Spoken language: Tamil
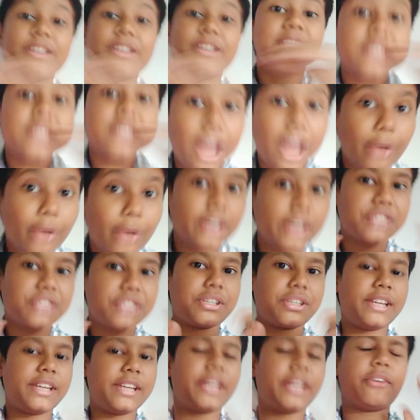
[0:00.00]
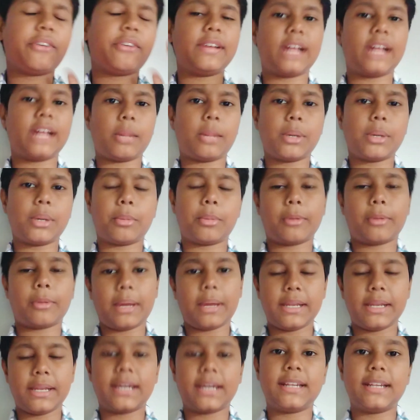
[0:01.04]
ஃப்ரெண்ட்ஸ் நான் உங்கள் சொல்லி நீங்கள் ஏற்பட்டு
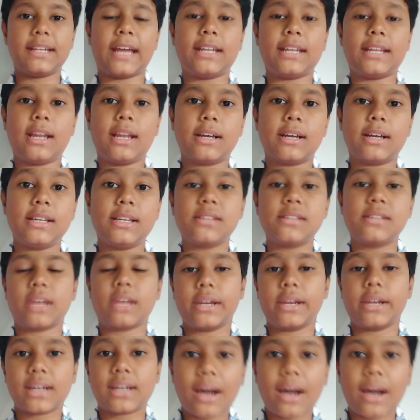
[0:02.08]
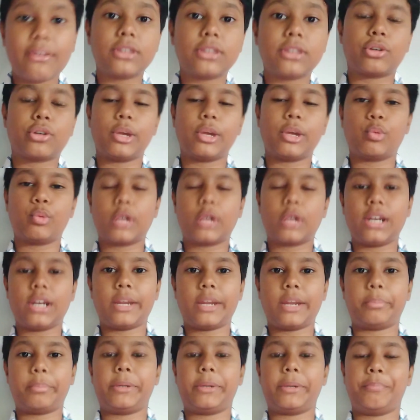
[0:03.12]
போனால் இன்றைக்கி டேட்டாவில் ரிலீஸ் காவல்துறை உங்கள்
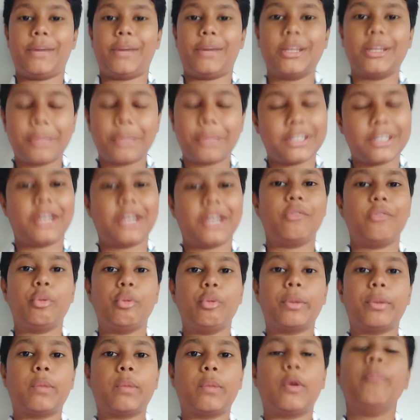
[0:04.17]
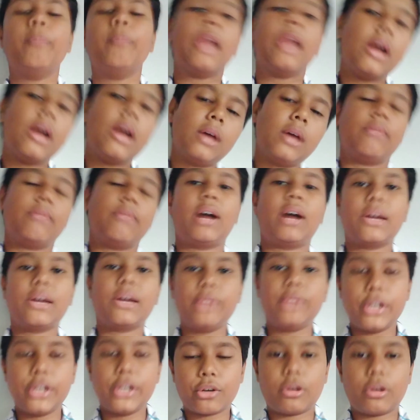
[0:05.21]
நண்பன் பார்த்து பார்த்தாக வியூ பண்ண போகும் வாங்க
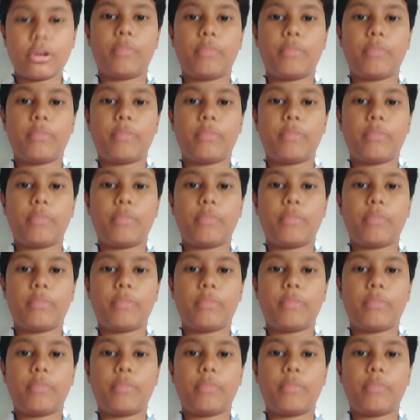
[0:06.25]
வீடியோக்குள்ளே